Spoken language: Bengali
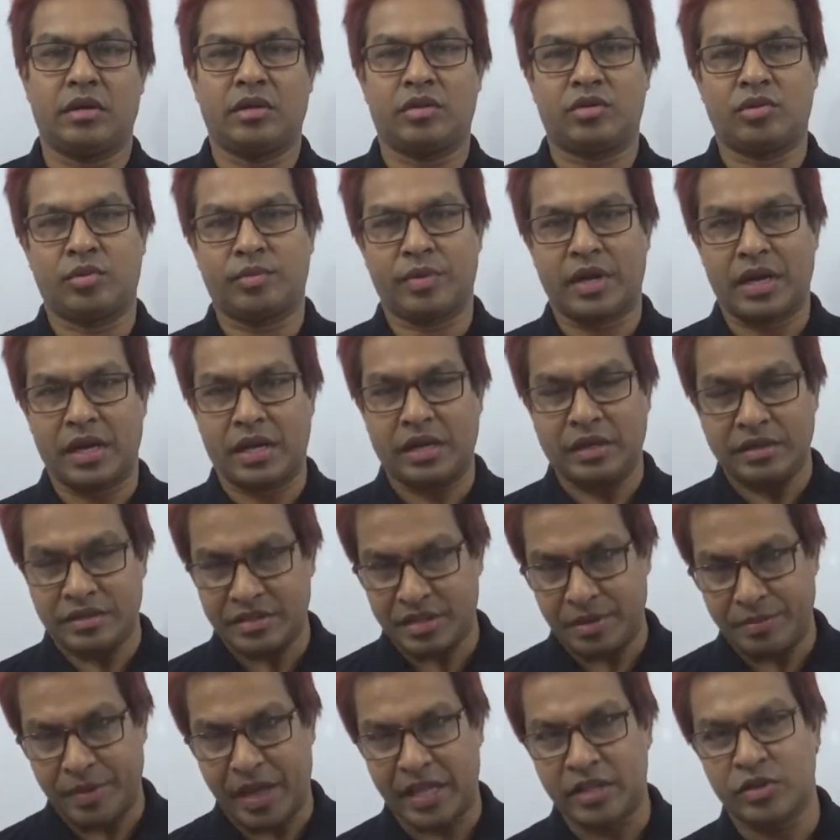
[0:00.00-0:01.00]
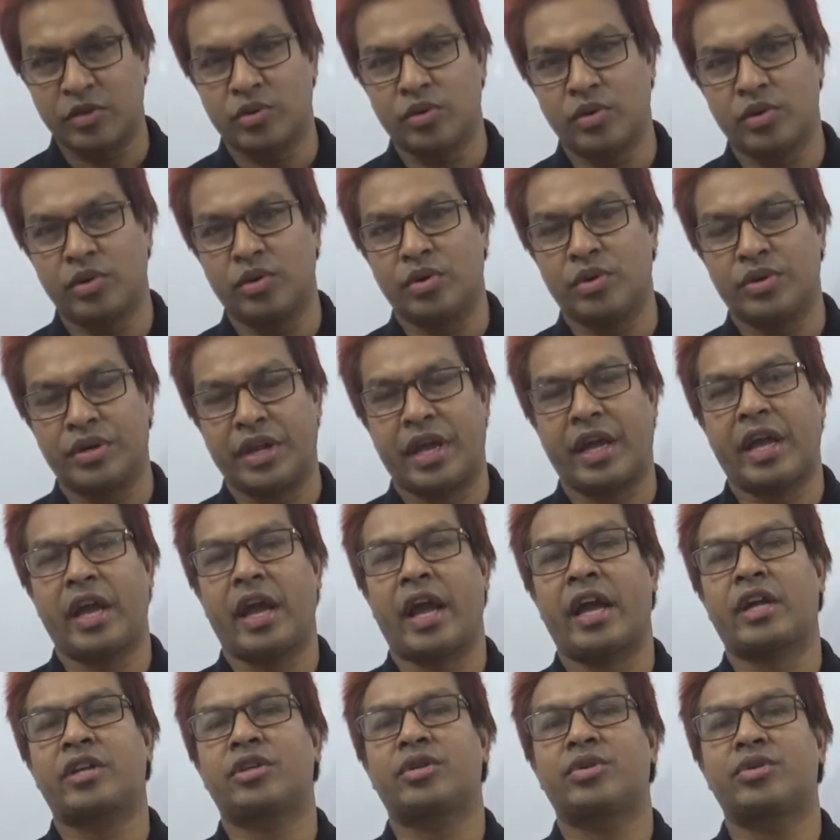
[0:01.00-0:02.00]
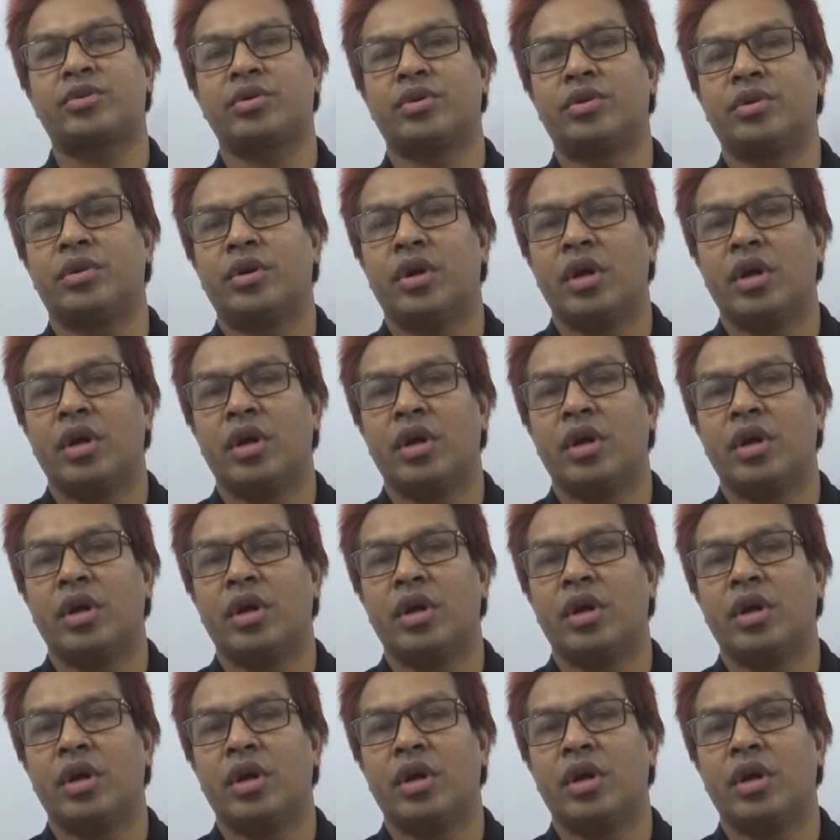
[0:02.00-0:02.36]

তোমরা যে ম্যাথগুলো নিয়ে একটু